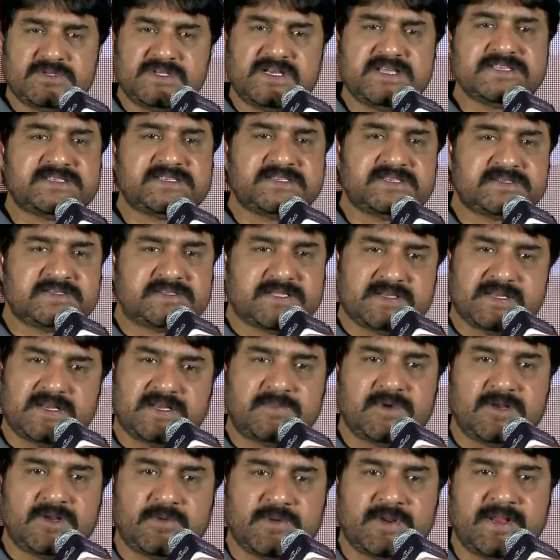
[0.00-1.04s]
వదిలేసిన
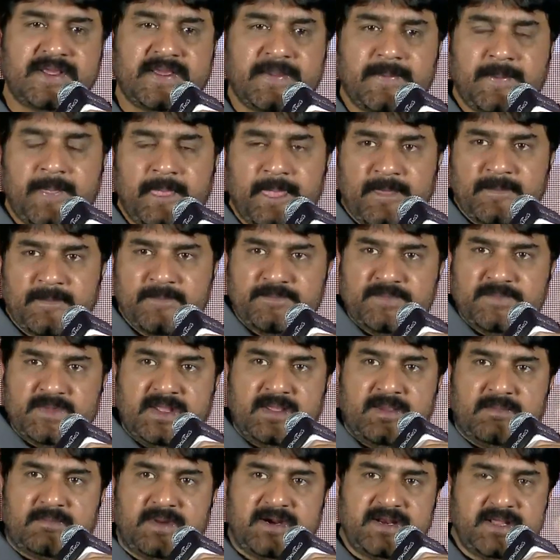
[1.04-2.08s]
సందర్భాలు ఉన్నాయి
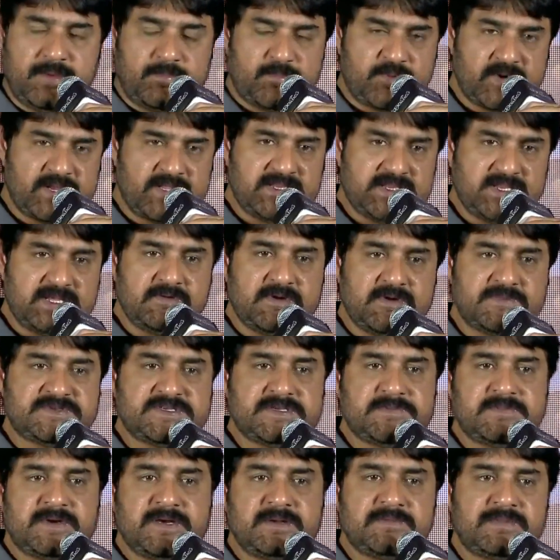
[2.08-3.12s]
బట్ ఎప్పుడైతే
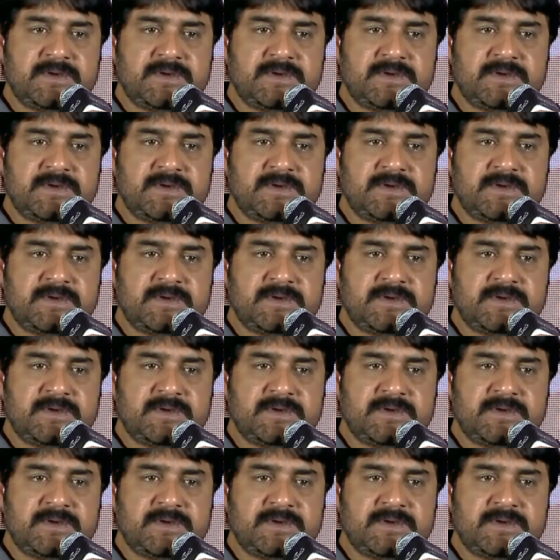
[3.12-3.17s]
వంశీ